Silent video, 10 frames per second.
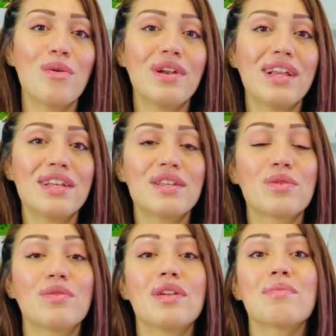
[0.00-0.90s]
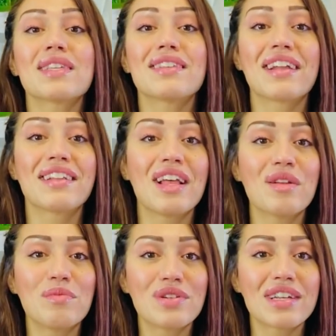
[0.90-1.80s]
وليني تيكون المز المصدر ديال
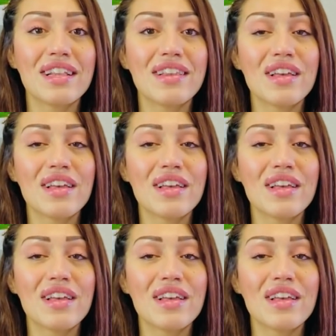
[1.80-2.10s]
المشكل